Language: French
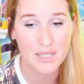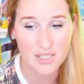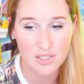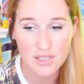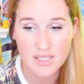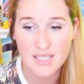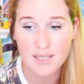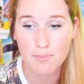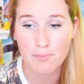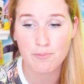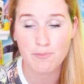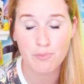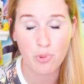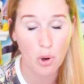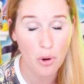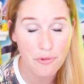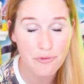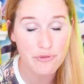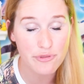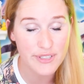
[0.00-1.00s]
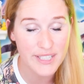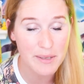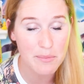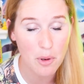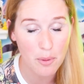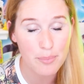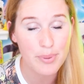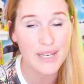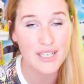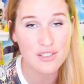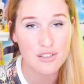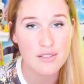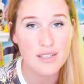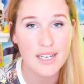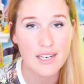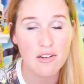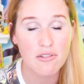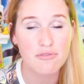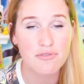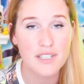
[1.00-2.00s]
Parce que c'est profondément
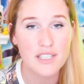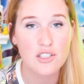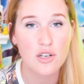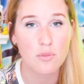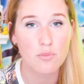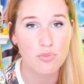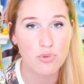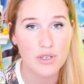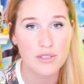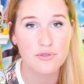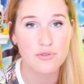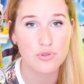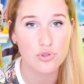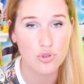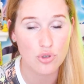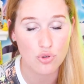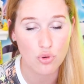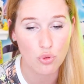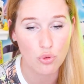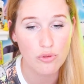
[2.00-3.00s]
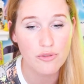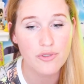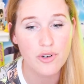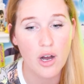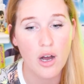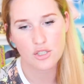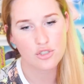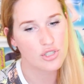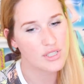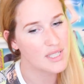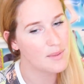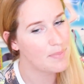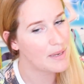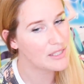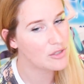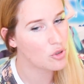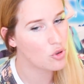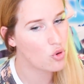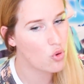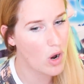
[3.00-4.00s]
personnel en fait comme point de vue je trouve. Je sais
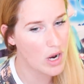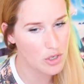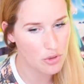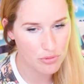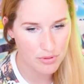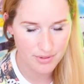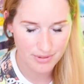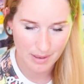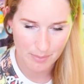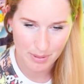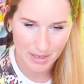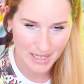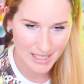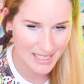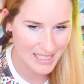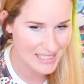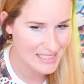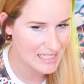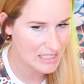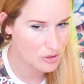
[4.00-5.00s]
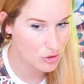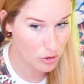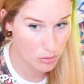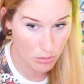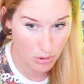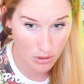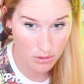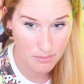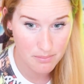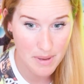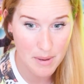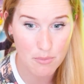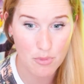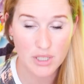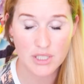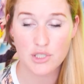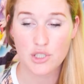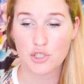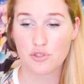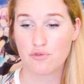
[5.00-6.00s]
pas de quoi lui va parler exactement, mais
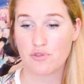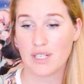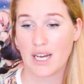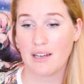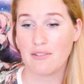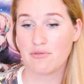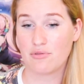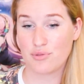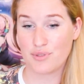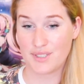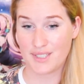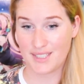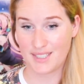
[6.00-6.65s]
moi ce que je voudrais vous